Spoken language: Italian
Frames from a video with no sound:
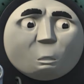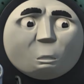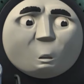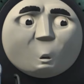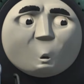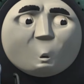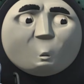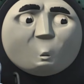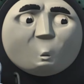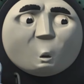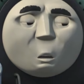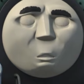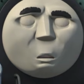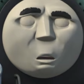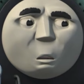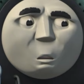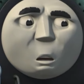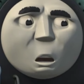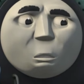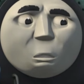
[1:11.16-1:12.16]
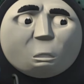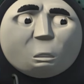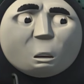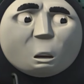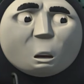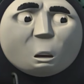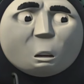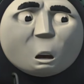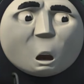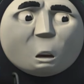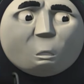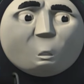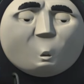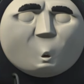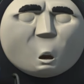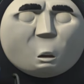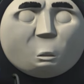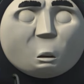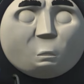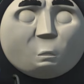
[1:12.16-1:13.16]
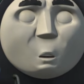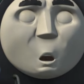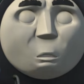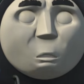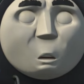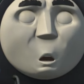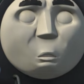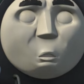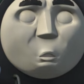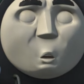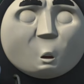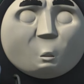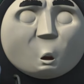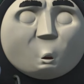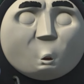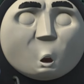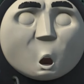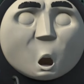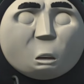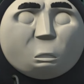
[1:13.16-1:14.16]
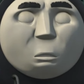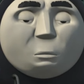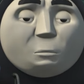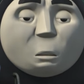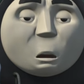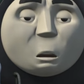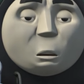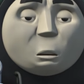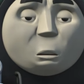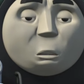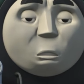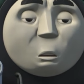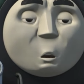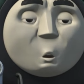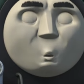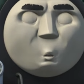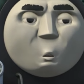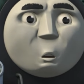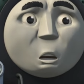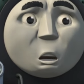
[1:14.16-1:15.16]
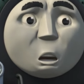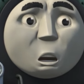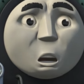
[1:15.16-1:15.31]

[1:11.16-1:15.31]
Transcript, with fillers: possa fare qualunque cosa, ma è per questo che Sir Topham mi ha chiesto di...